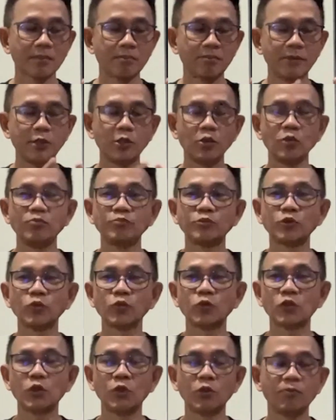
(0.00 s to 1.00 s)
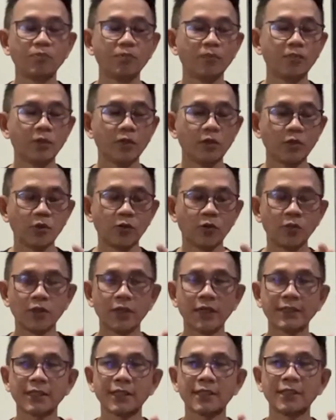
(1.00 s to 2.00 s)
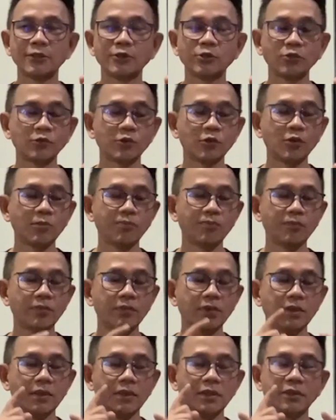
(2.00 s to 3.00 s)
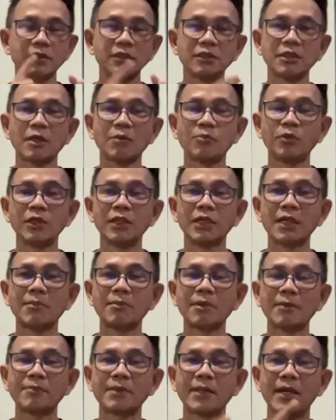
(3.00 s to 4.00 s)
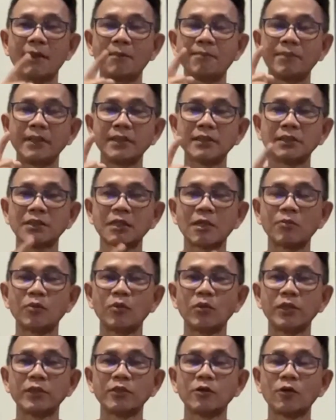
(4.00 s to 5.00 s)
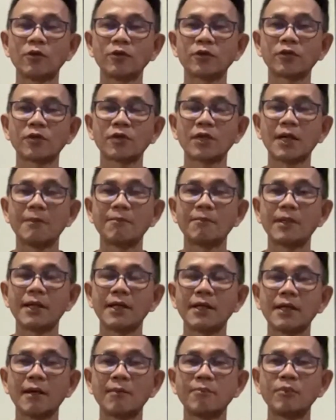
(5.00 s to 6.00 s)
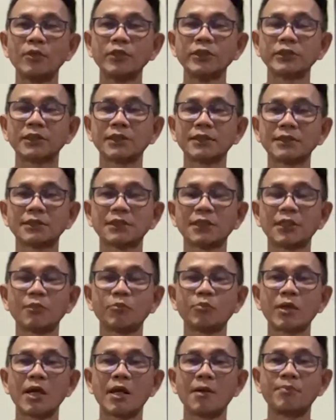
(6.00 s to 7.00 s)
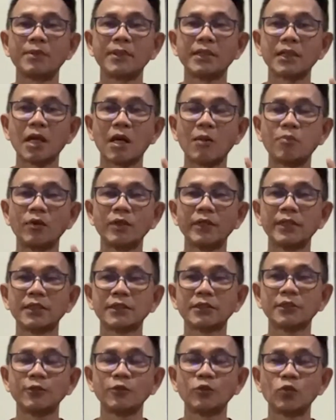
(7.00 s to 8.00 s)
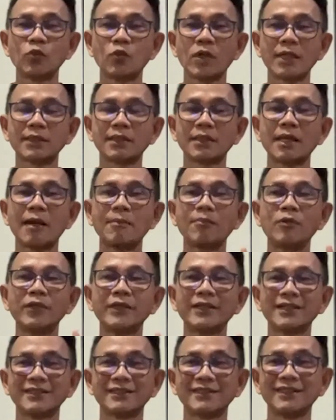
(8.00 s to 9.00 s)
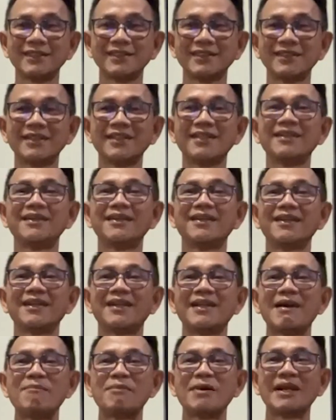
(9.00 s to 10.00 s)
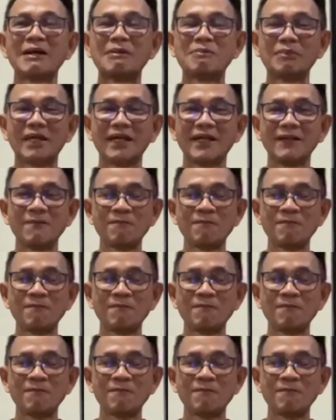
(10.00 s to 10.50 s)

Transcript: Minum cukup, olahraga cukup, tidak boleh lama BAP, tidak boleh nongkrong lama, nggak boleh sering-sering BAP, nggak boleh ngeden kuat, nggak boleh ngeden lama-lama.